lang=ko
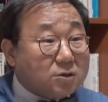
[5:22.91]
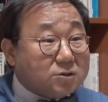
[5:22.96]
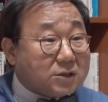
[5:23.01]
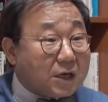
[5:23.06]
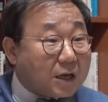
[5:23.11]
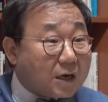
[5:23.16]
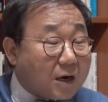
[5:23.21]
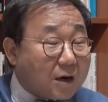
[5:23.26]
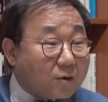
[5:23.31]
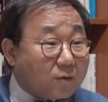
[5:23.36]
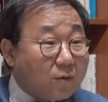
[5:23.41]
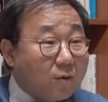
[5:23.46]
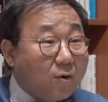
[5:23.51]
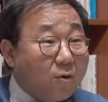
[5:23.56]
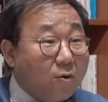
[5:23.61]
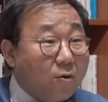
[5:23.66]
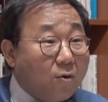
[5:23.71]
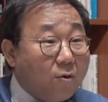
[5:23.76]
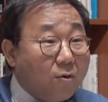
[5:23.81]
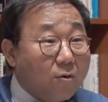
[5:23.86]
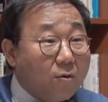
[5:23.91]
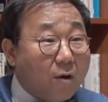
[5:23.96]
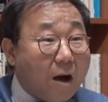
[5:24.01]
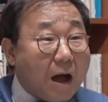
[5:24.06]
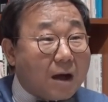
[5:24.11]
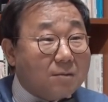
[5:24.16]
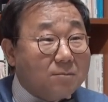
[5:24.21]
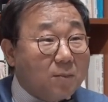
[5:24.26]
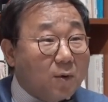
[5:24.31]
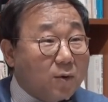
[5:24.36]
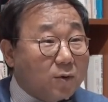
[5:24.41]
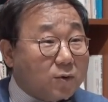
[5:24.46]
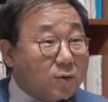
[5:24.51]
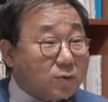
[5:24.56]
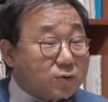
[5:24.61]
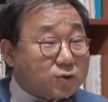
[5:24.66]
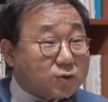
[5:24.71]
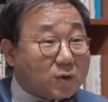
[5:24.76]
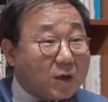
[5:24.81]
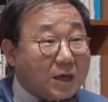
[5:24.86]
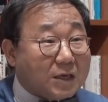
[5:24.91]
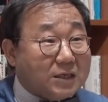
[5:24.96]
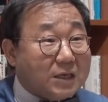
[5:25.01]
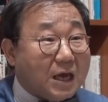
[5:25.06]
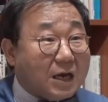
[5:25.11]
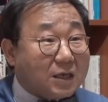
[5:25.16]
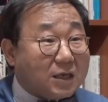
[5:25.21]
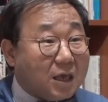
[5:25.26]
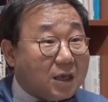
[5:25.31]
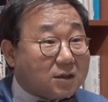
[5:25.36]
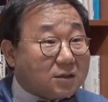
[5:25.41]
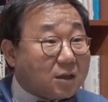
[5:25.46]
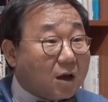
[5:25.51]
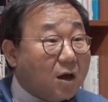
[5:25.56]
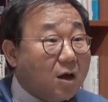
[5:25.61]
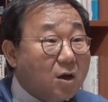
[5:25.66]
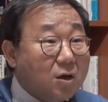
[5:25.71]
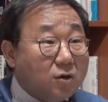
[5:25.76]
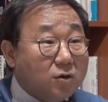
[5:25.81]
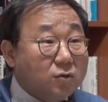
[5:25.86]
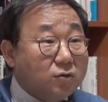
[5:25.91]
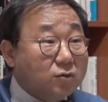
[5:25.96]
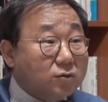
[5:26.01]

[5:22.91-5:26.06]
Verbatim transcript: 여자라고 황모 교수가 이야기했다.